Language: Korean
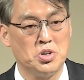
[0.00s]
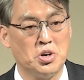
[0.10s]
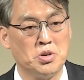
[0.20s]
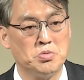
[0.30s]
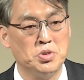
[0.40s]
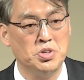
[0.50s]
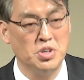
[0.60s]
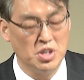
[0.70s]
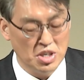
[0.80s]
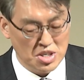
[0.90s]
여러분
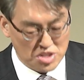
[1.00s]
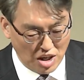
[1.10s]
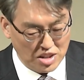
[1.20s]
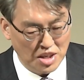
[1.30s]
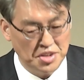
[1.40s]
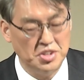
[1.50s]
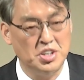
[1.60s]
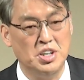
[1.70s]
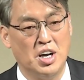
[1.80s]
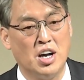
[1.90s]
사탄은
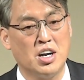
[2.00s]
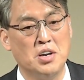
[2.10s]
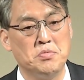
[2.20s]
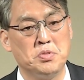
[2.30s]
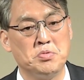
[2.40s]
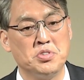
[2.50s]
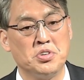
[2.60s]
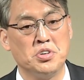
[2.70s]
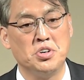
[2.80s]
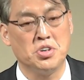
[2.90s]
이 약한
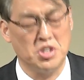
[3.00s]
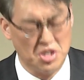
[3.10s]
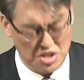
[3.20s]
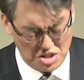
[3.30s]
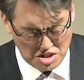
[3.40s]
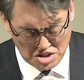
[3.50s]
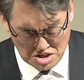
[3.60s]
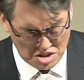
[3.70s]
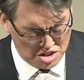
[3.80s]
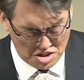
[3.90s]
부분들을요
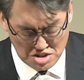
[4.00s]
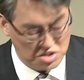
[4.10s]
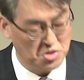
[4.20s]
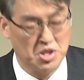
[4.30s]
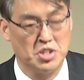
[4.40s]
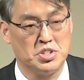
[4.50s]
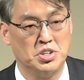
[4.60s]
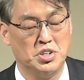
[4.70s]
계속해서